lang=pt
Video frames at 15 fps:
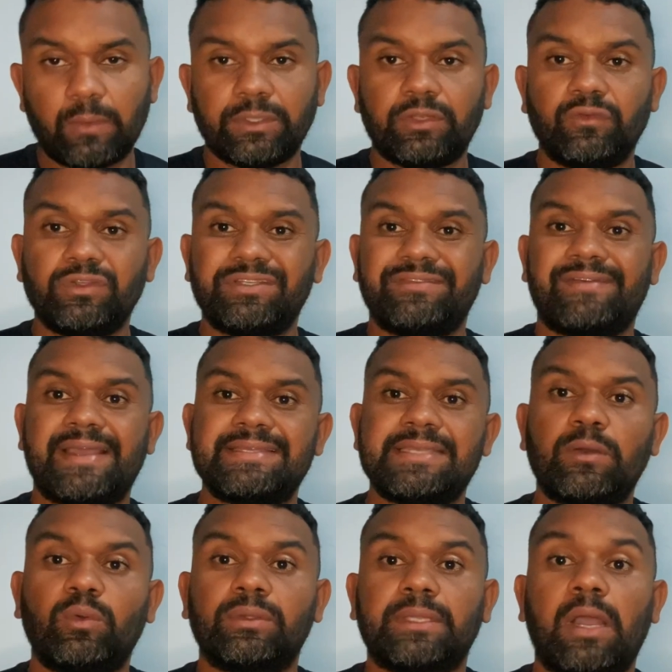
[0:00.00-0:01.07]
Então você vai
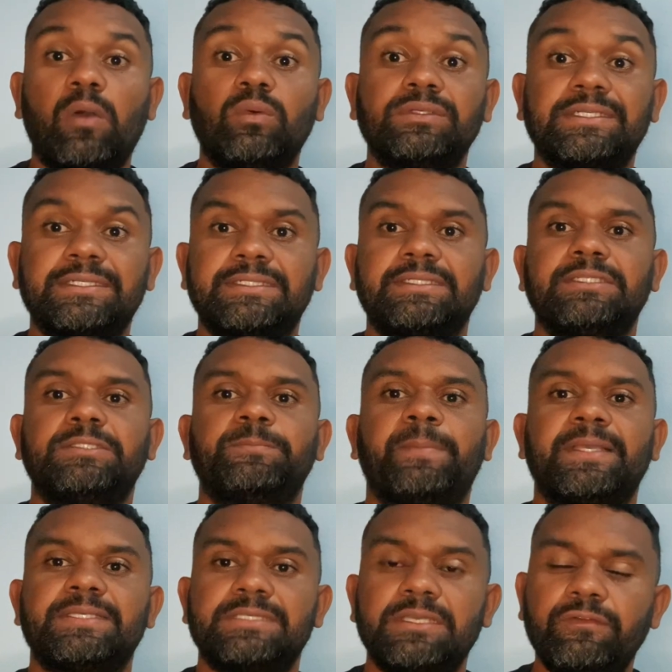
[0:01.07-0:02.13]
executar alguns exercícios
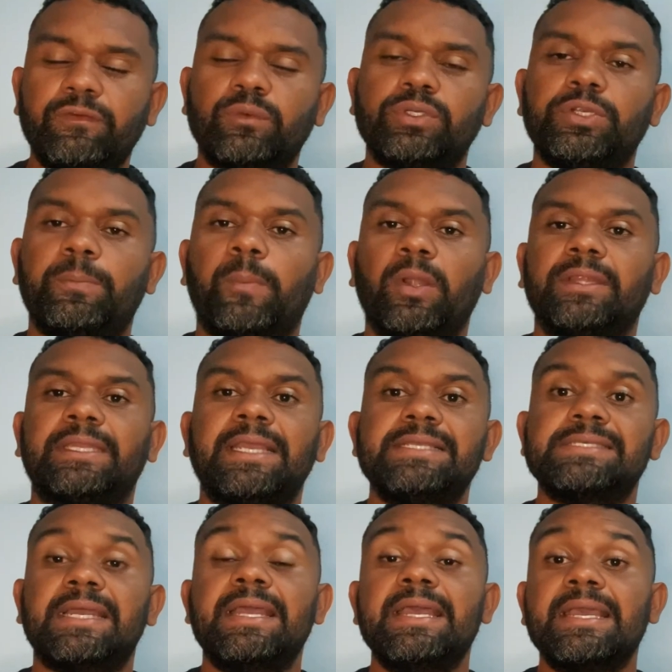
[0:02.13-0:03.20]
específicos de
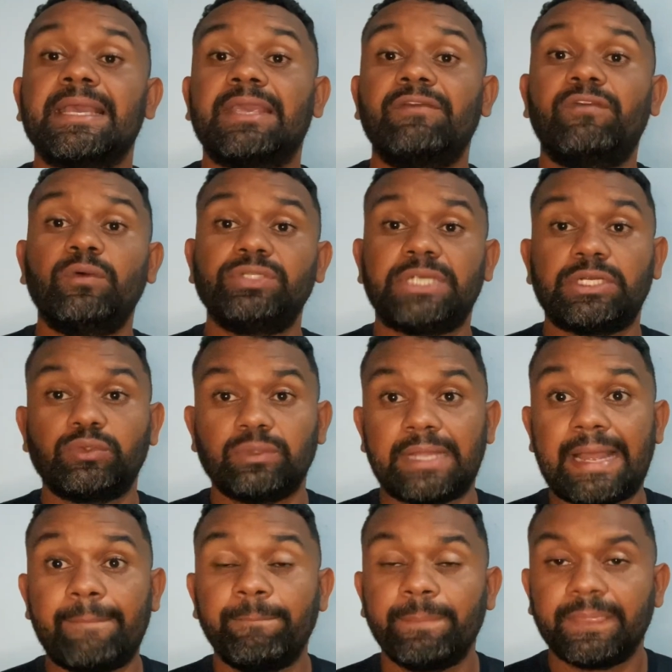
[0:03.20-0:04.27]
potência que vão te
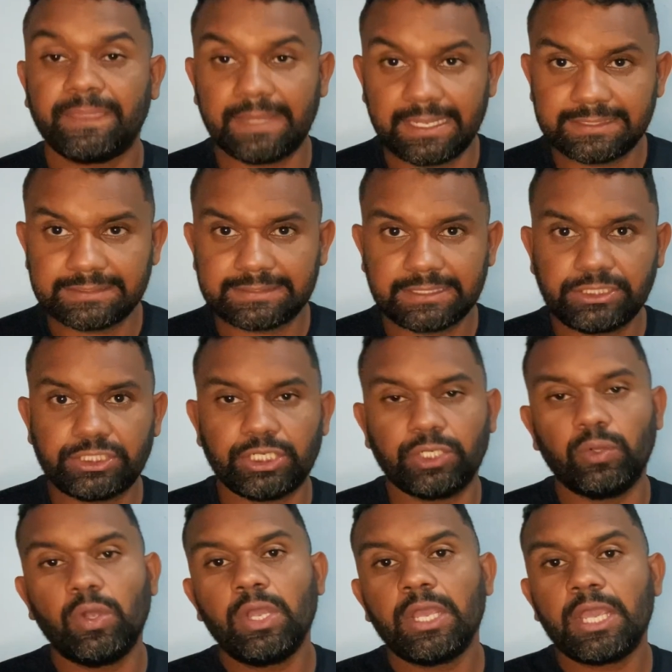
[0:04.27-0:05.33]
ajudar nesse
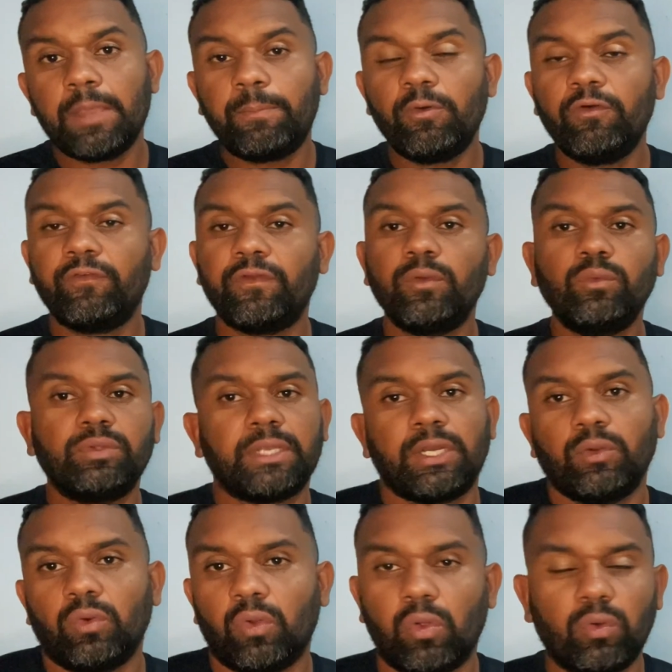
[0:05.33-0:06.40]
sentido. E por fim, um
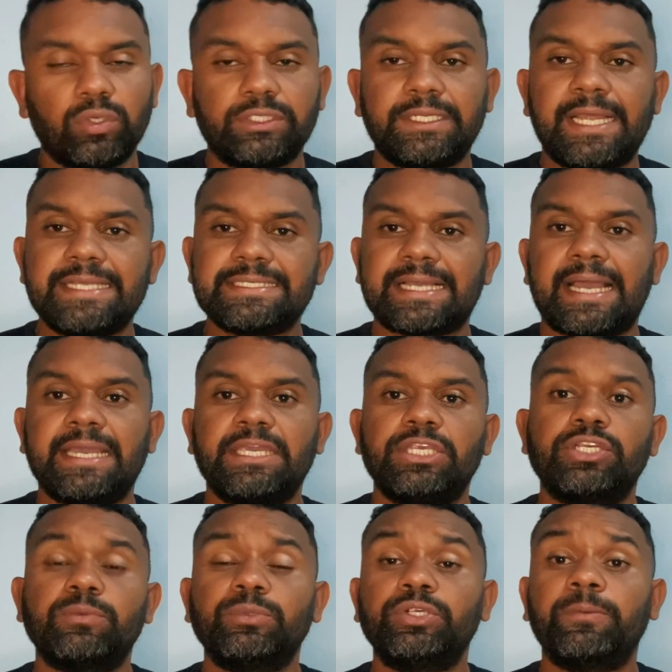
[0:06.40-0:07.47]
treino longo de 10K em
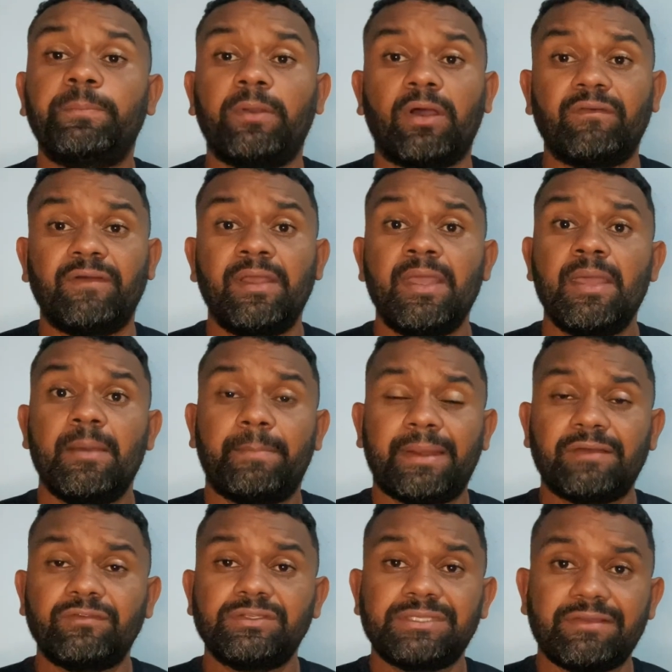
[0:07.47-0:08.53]
ritmo de prova para
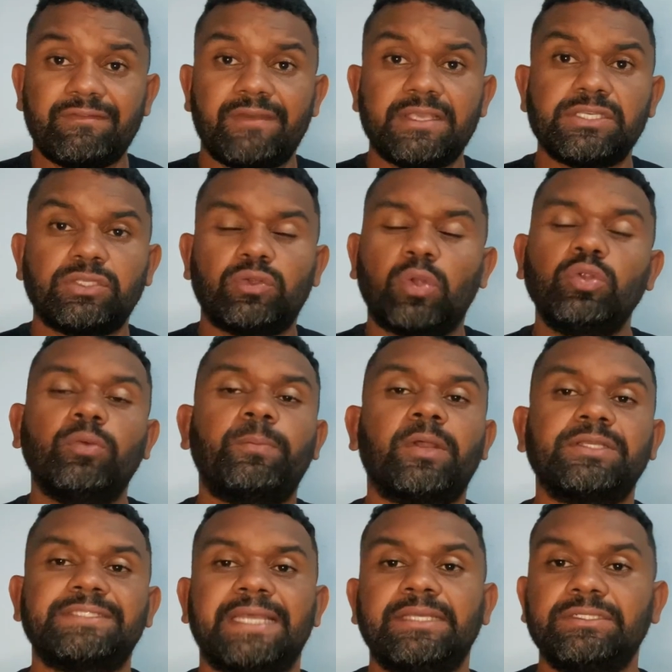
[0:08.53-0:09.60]
você ver se todo o
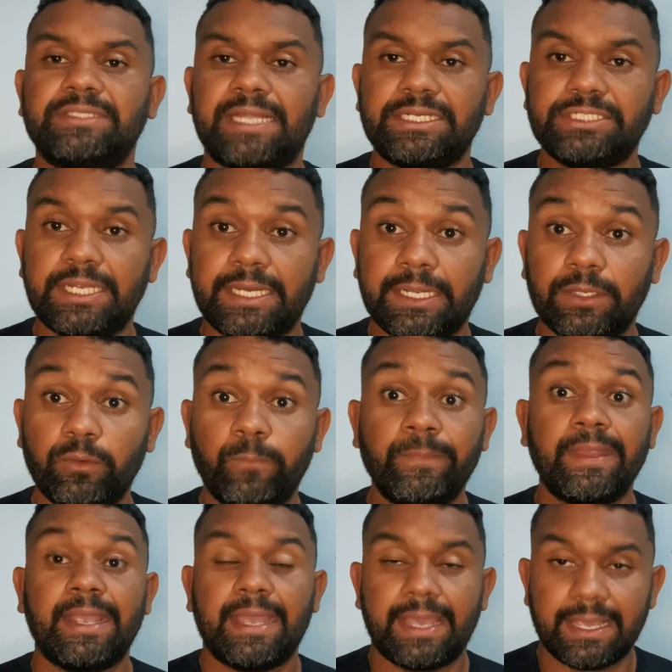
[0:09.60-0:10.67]
processo está gerando
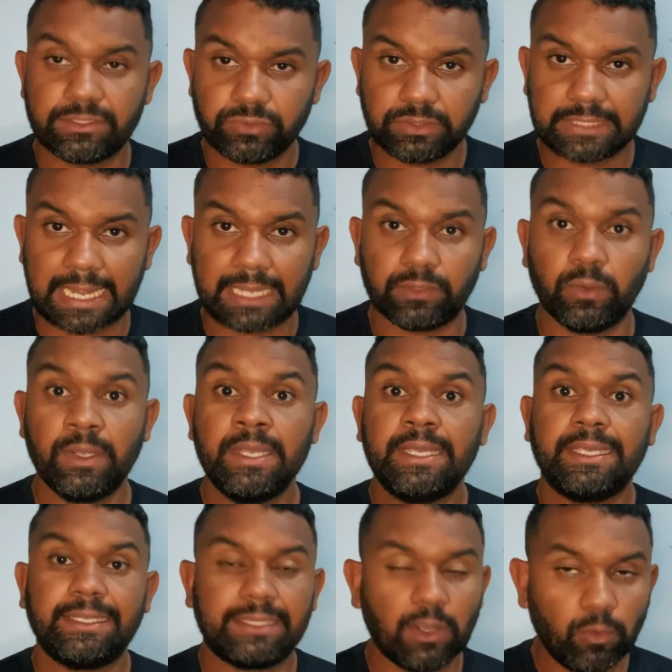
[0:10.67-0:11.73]
resultado.
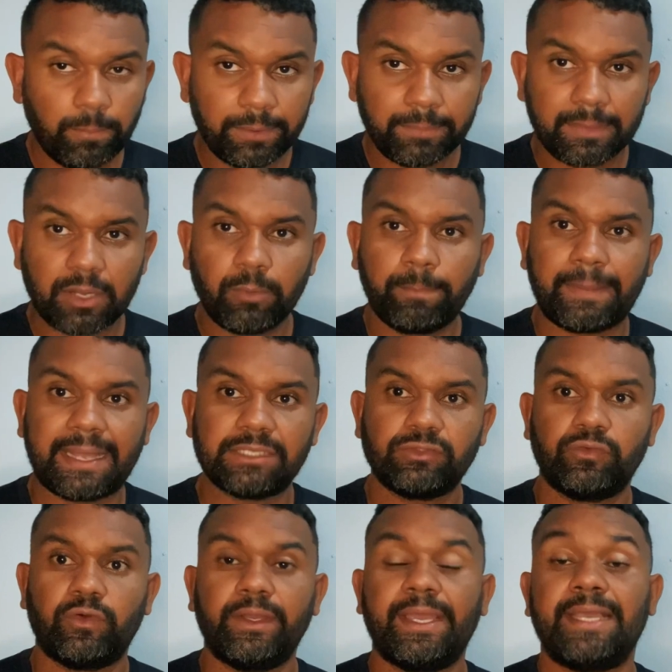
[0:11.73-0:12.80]
Então o primeiro passo
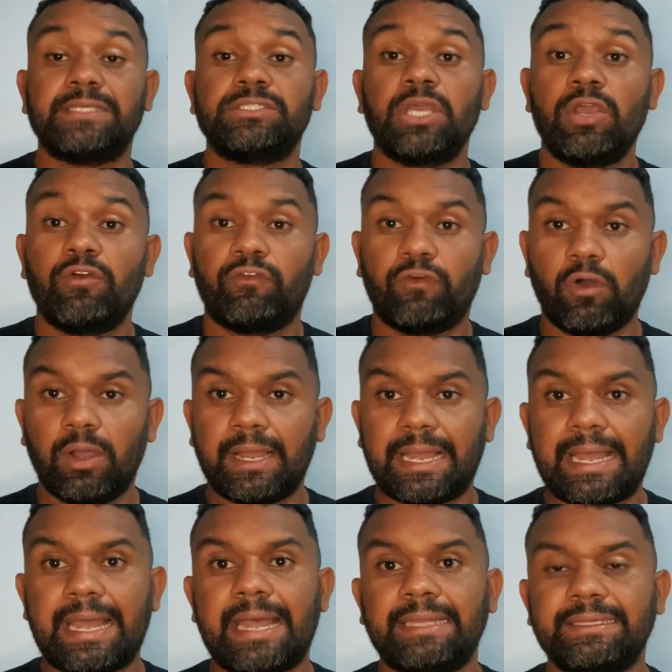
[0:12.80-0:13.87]
foi esse,
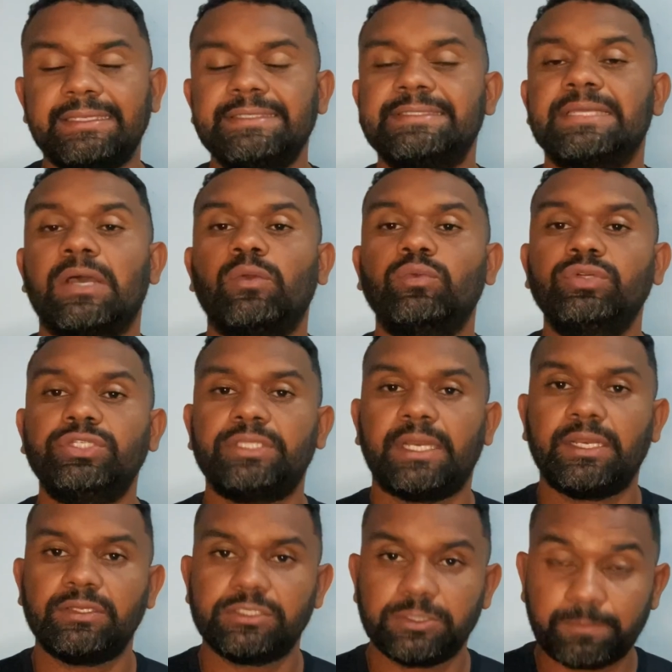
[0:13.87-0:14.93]
focar a atenção nos
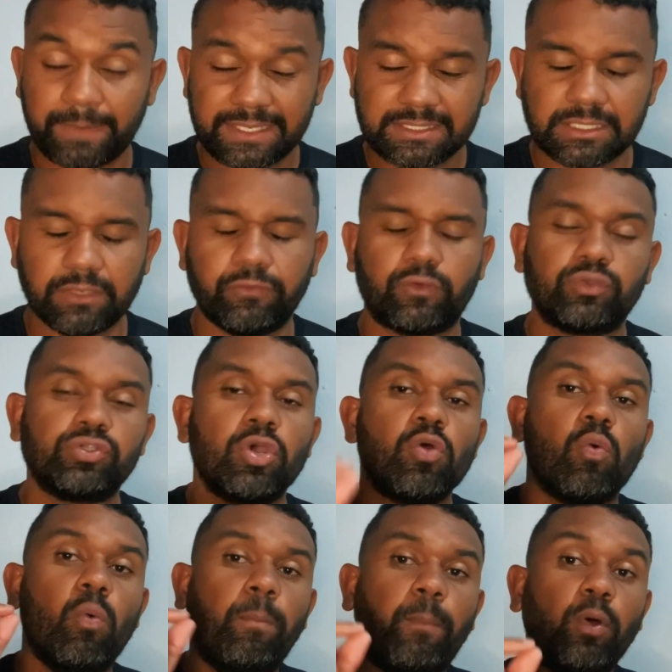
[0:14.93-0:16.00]
treinos específicos.
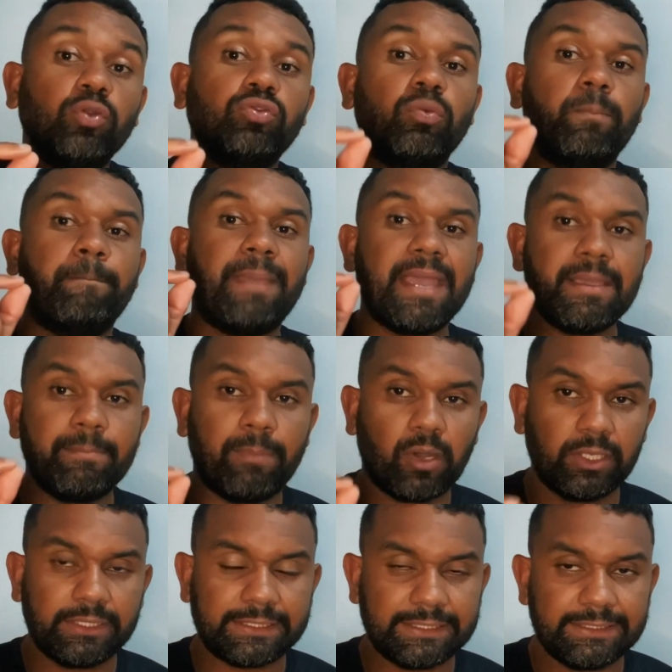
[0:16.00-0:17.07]
Um ponto bem
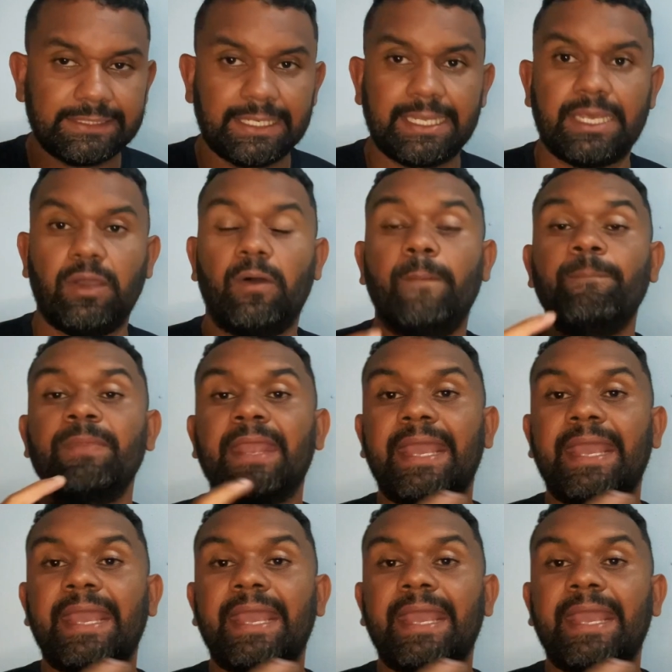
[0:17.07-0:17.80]
importante aqui, ó.